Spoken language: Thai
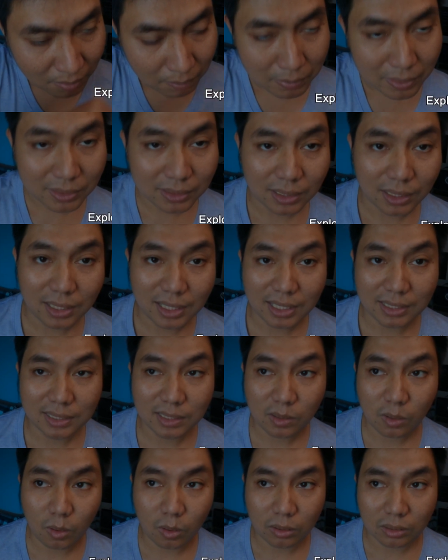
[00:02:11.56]
เป็นทะเล
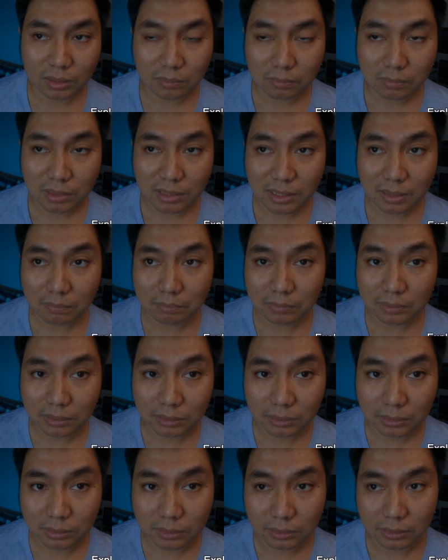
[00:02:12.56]
ที่ออกเลื่อ
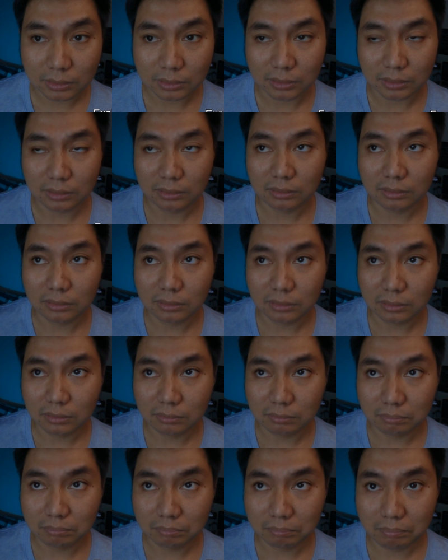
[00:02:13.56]
มๆจื
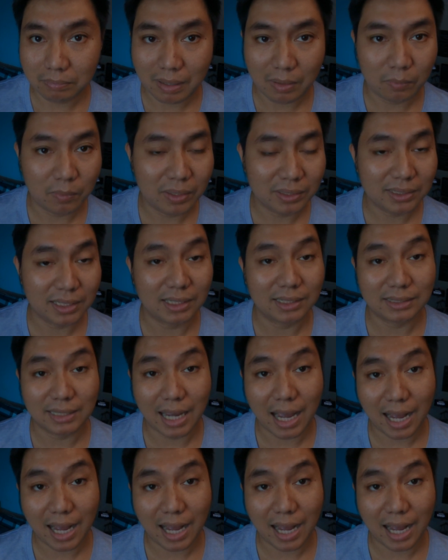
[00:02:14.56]
ดๆแบบว่าจา